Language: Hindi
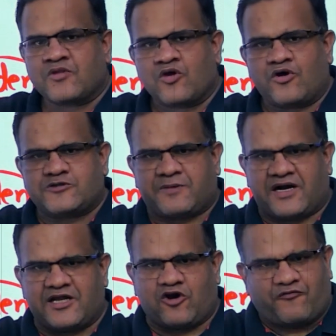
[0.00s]
और इस
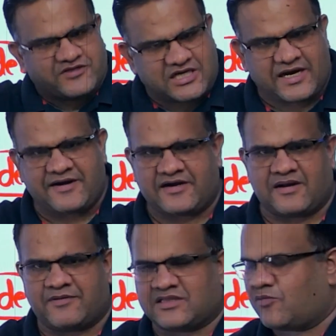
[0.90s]
पार्टी का ऑफिशियल कैंडिडेट का
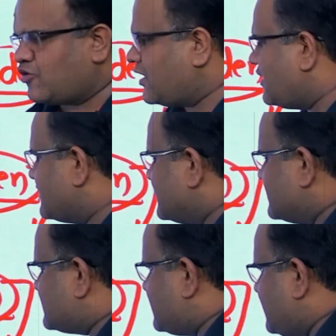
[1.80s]
मतलब होगा
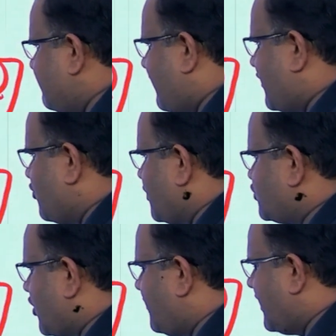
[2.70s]
सीधी फाइट होगी
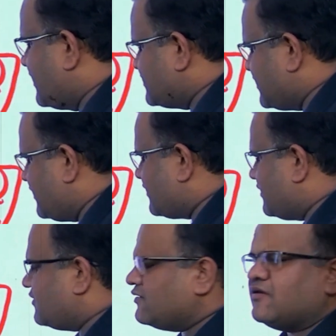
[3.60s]
जॉय बाइडन से इनकी
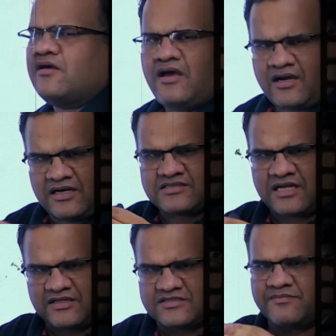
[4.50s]
अगले
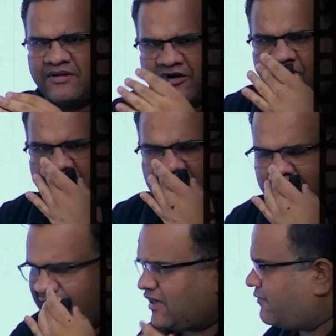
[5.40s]
साल दिसंबर नवंबर के
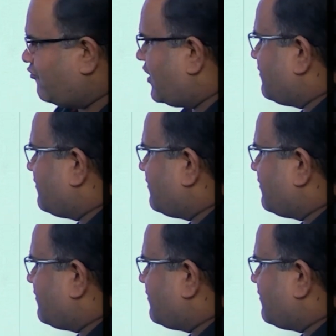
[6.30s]
महीने में वो अलग